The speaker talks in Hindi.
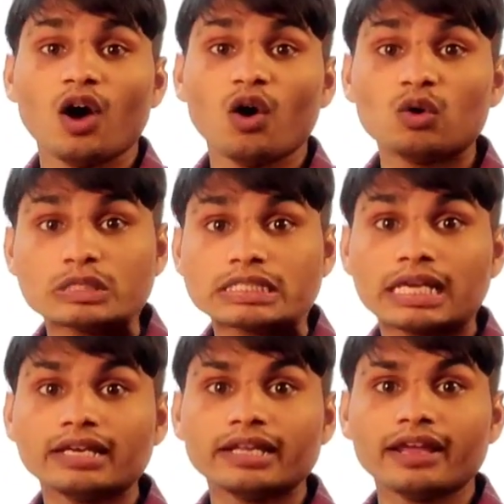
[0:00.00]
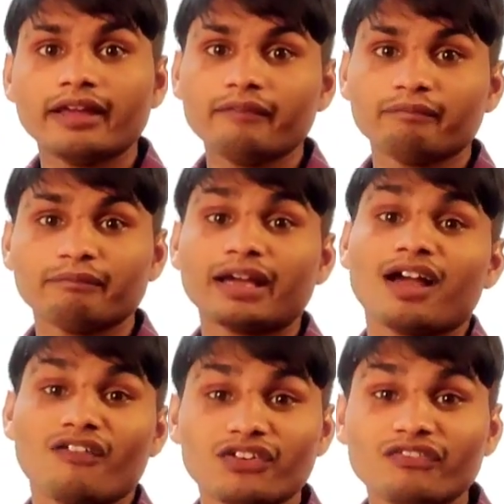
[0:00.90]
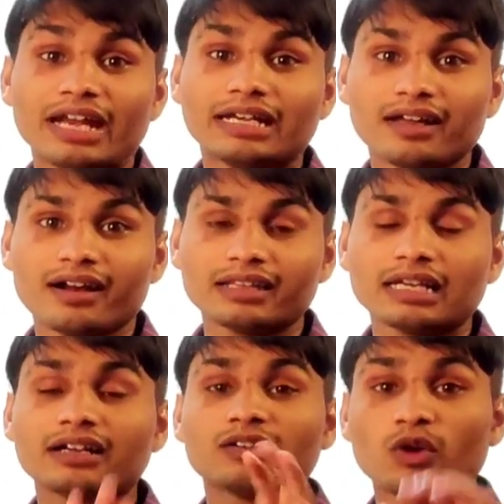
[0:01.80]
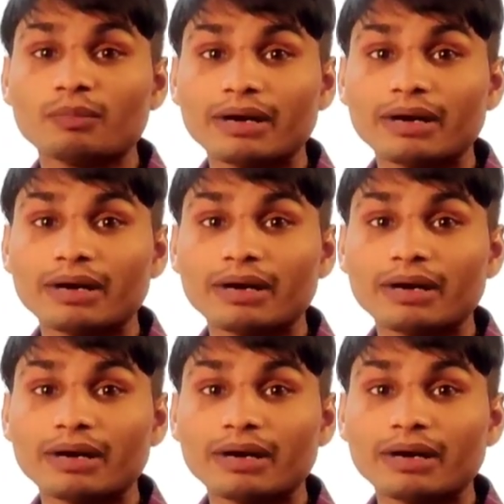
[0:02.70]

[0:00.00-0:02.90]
और उसके लिए मैं काफी वेट कर रहा था कोई